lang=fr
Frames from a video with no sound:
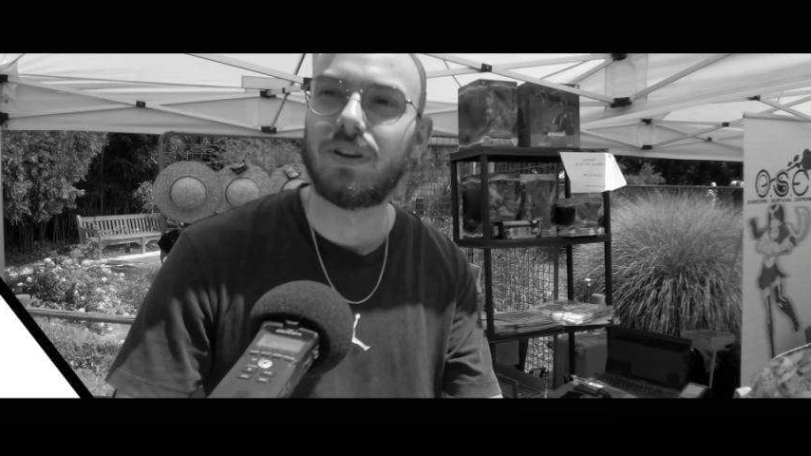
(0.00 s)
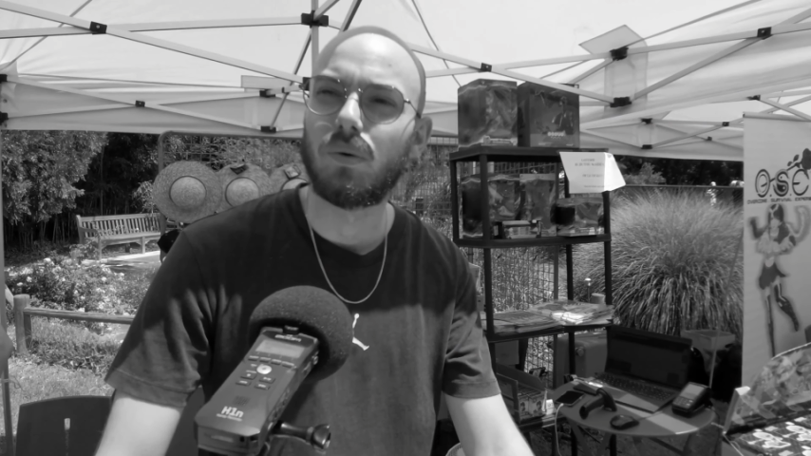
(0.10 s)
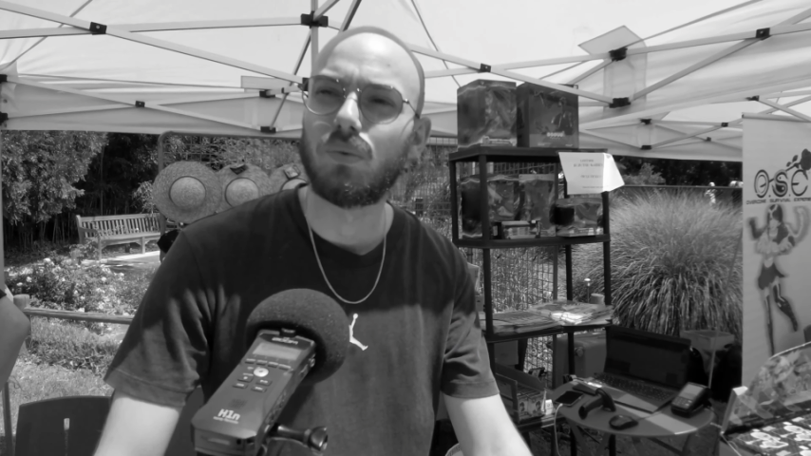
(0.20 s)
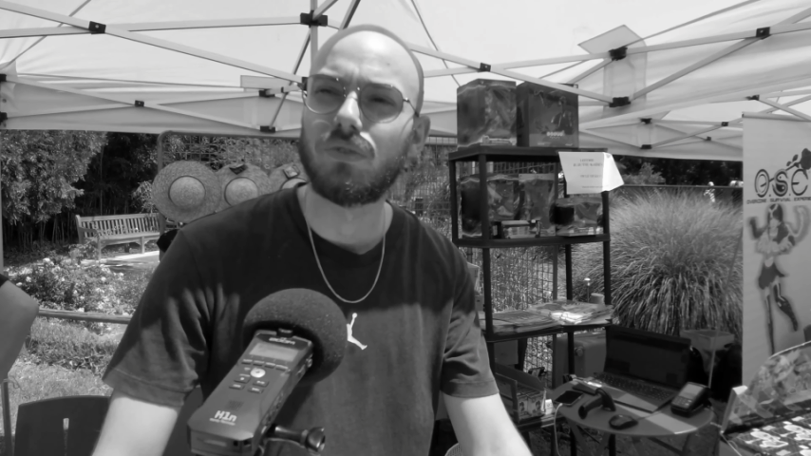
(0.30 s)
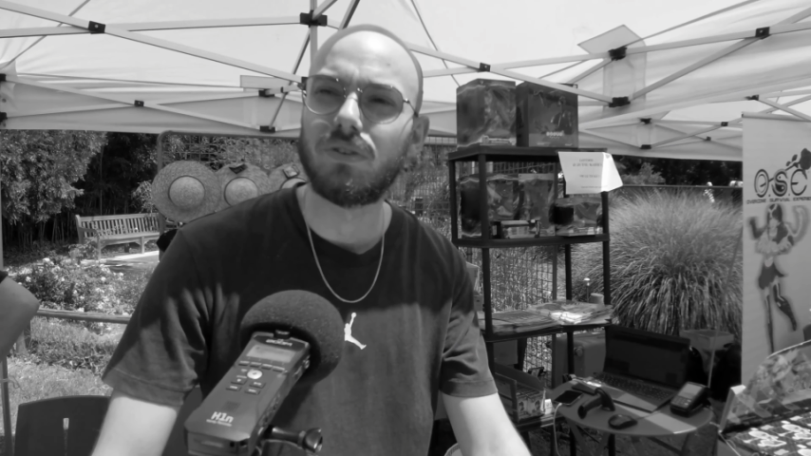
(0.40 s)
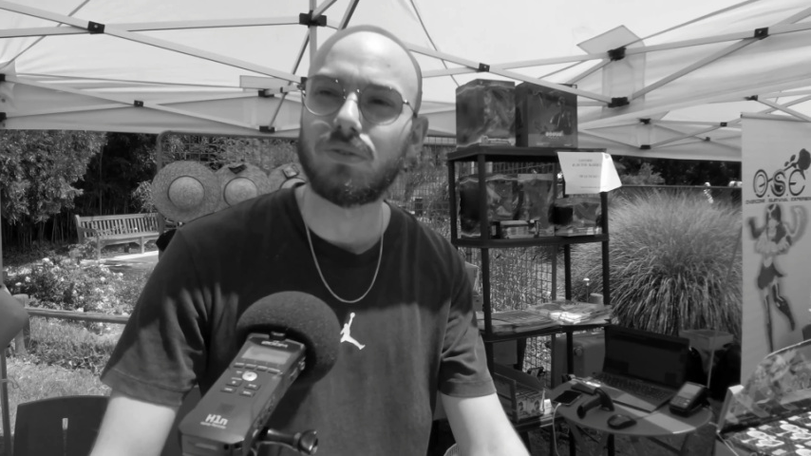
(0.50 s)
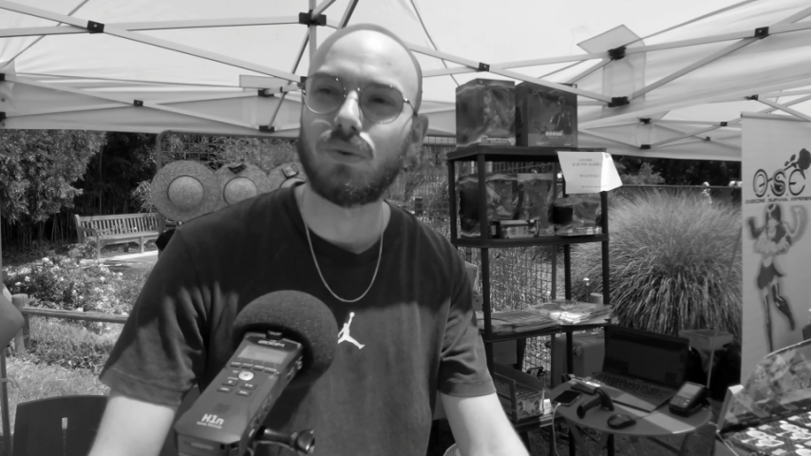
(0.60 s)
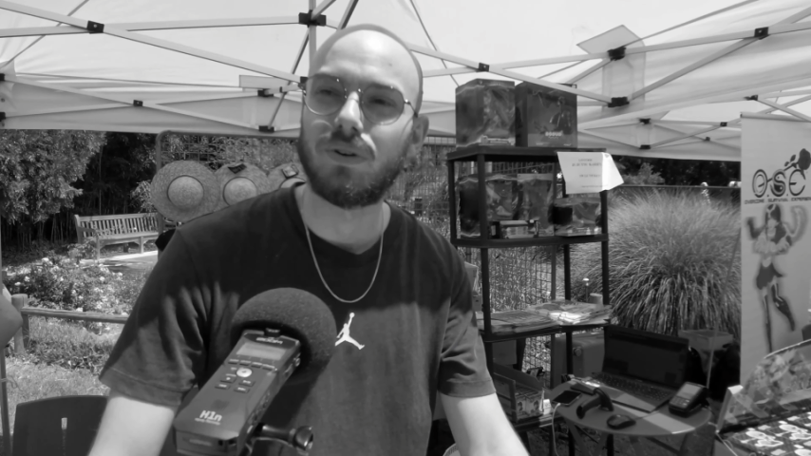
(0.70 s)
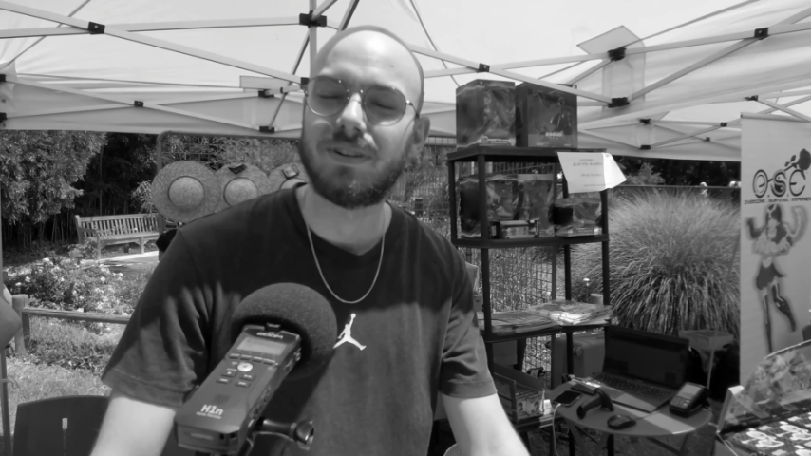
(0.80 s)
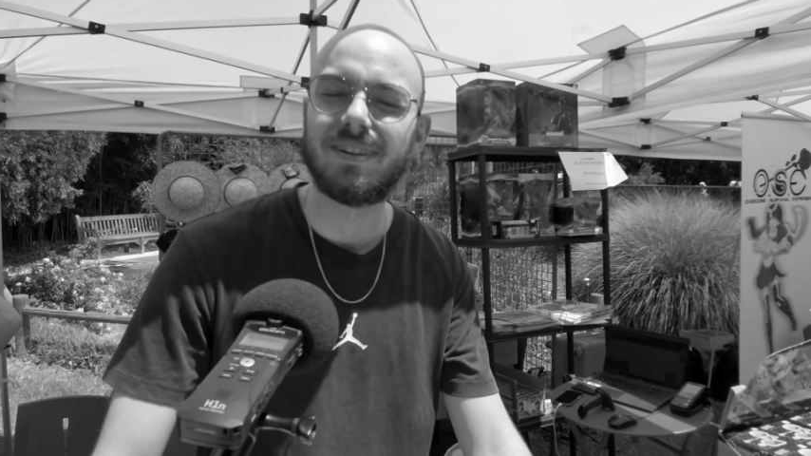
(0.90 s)
vers 11 ans, je
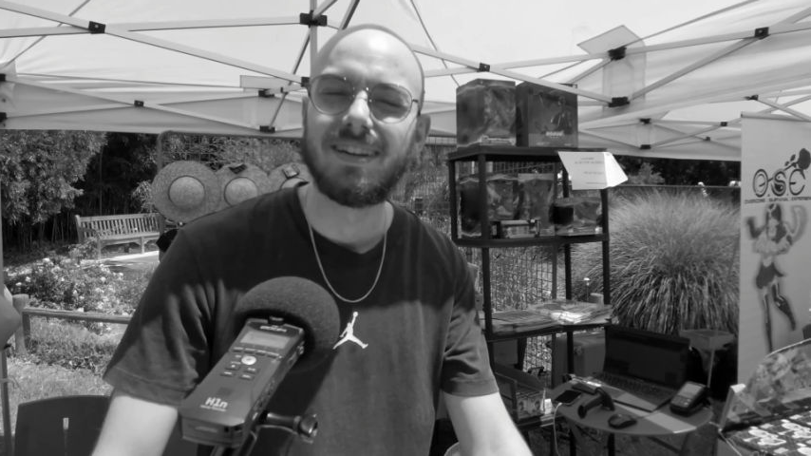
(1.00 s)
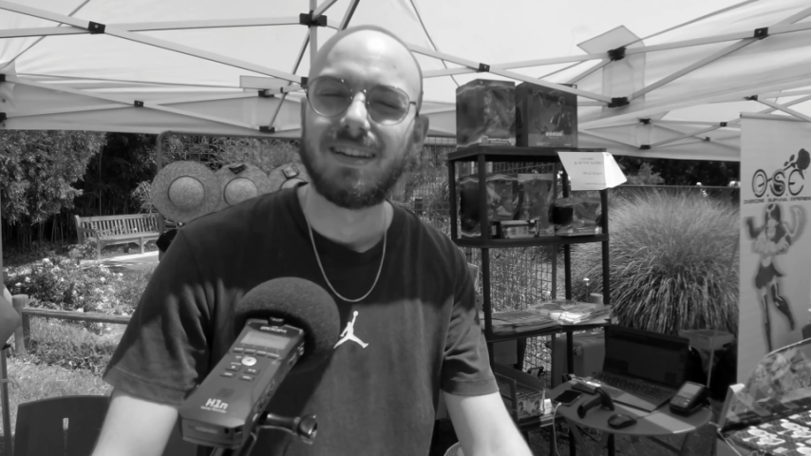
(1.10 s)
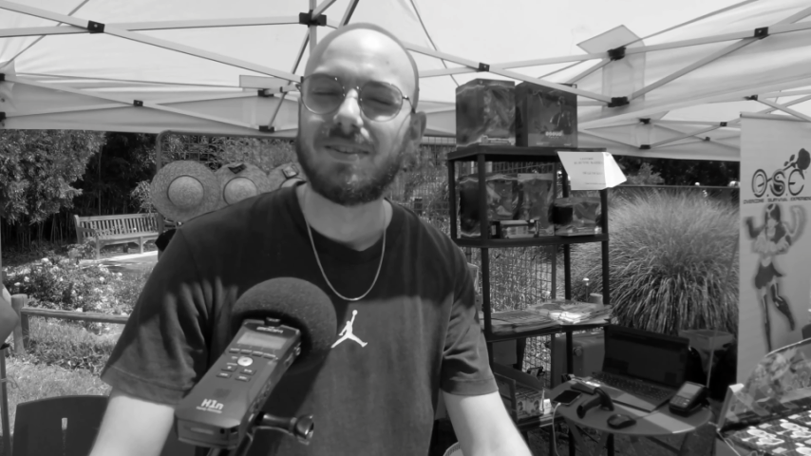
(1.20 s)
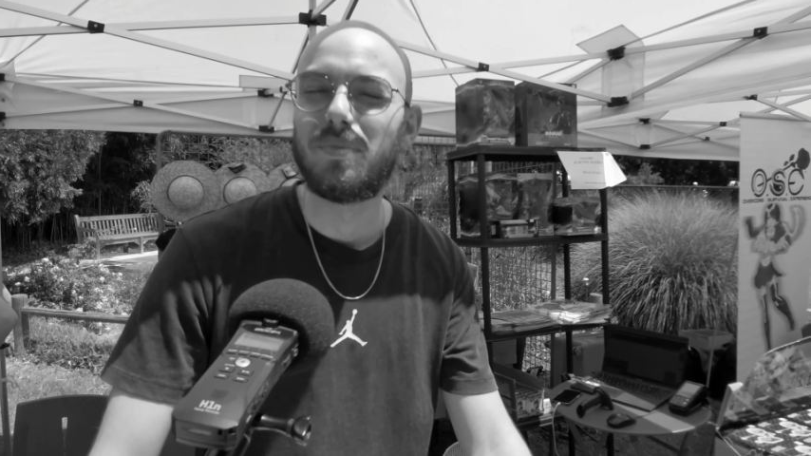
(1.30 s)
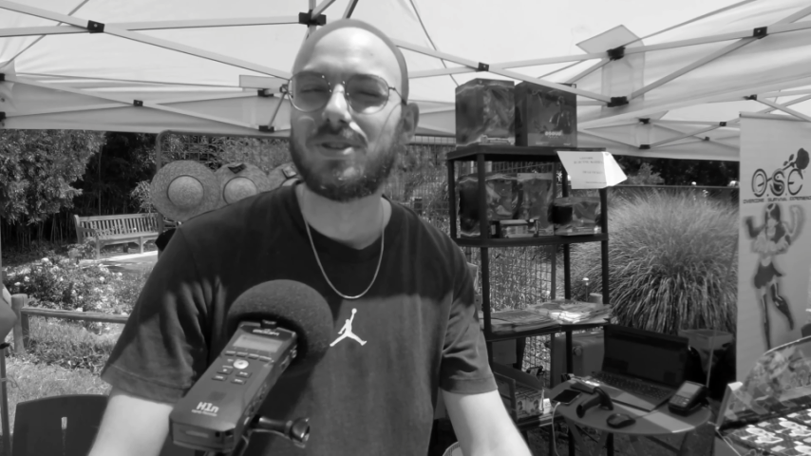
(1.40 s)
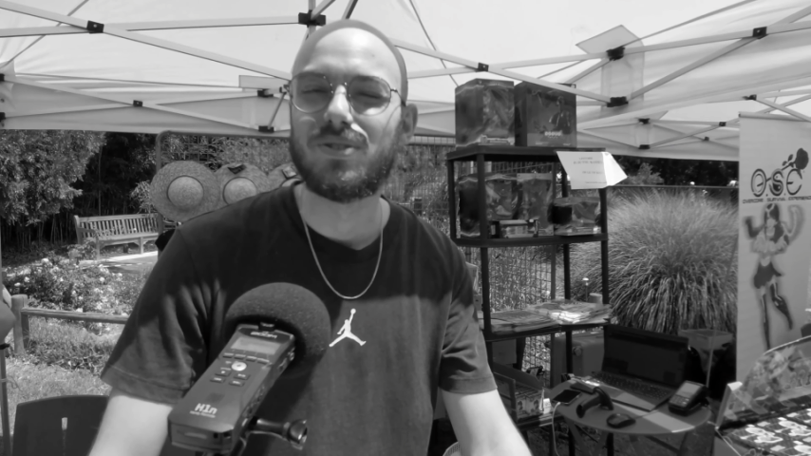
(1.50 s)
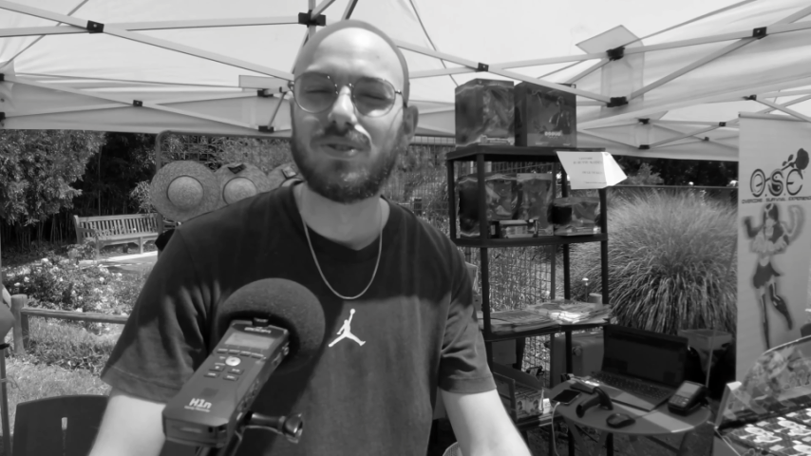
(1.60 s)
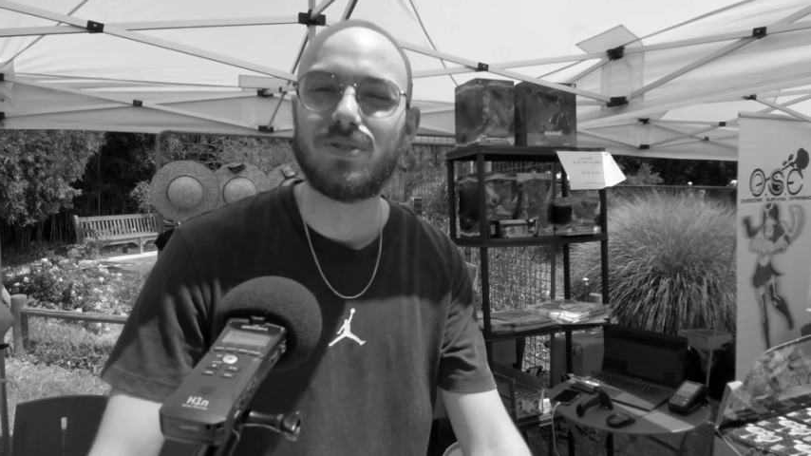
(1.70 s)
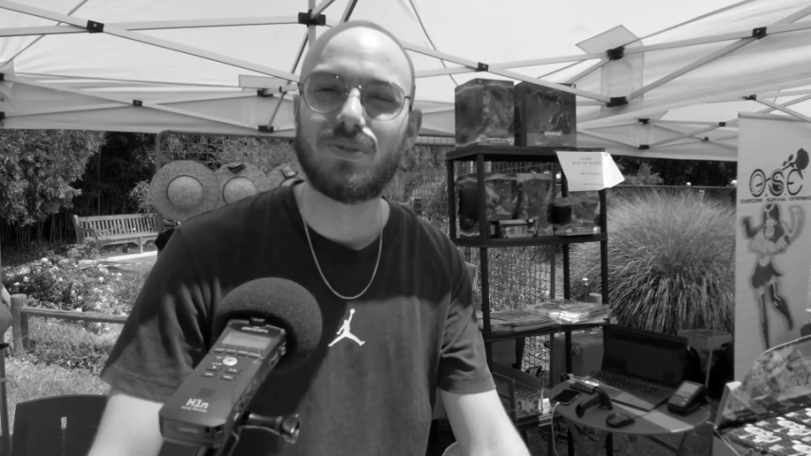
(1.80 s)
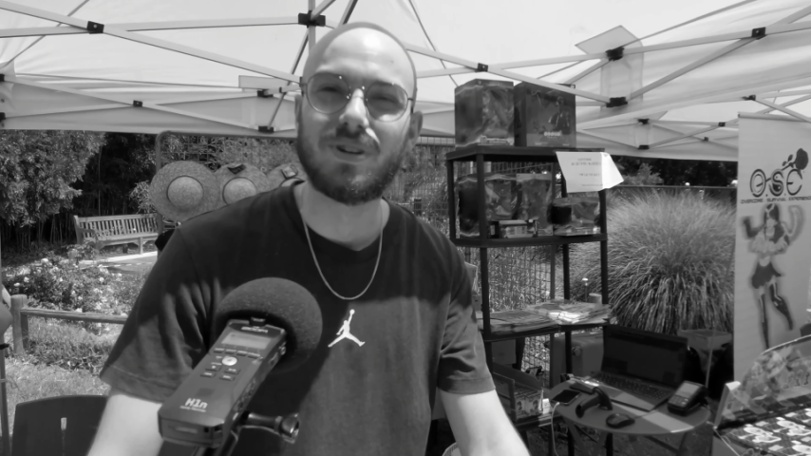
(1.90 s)
crois. Hein.
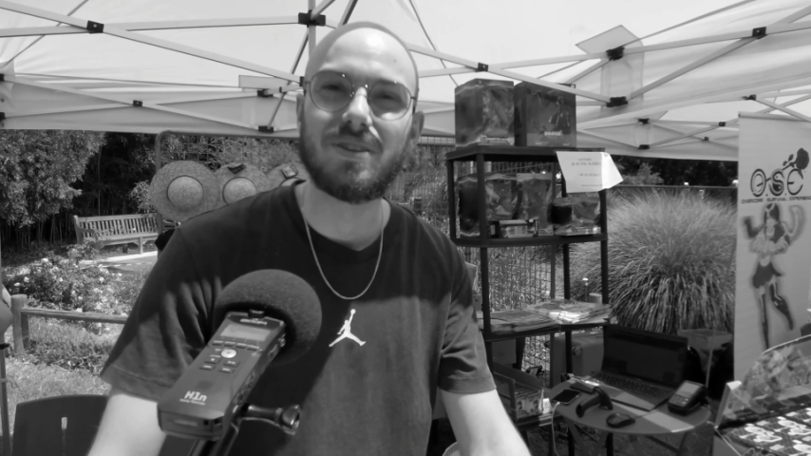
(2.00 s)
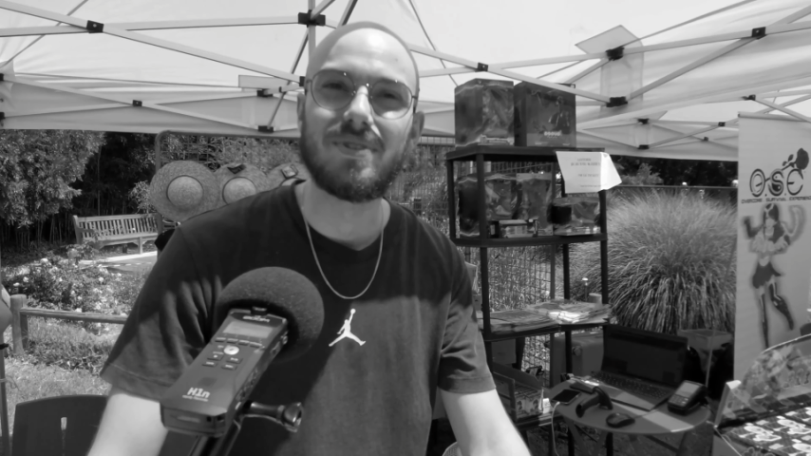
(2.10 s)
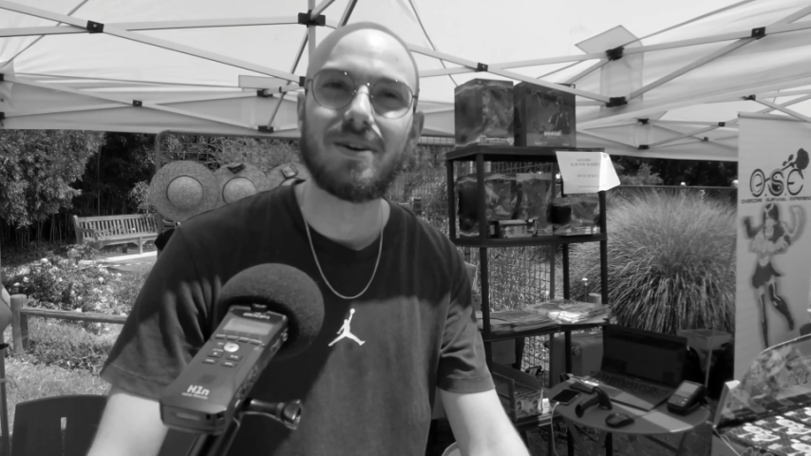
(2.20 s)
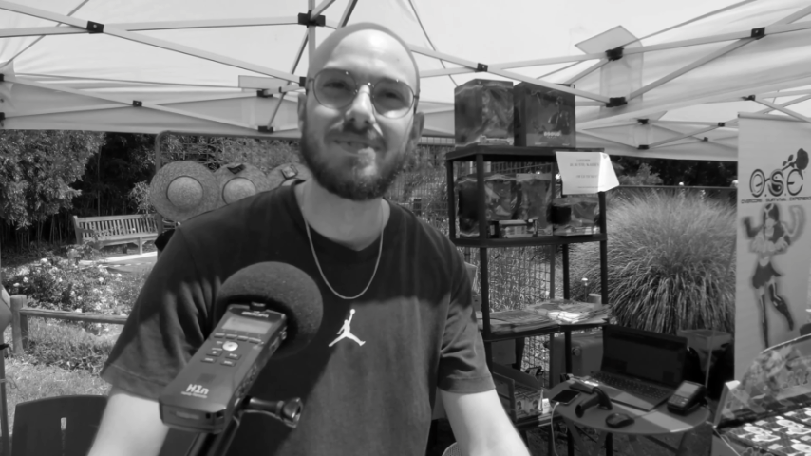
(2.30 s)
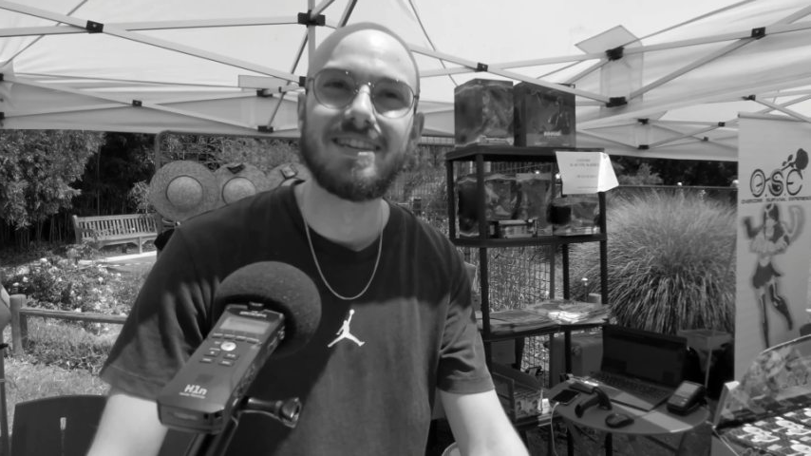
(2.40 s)
Mathieu, du coup, qui m'y a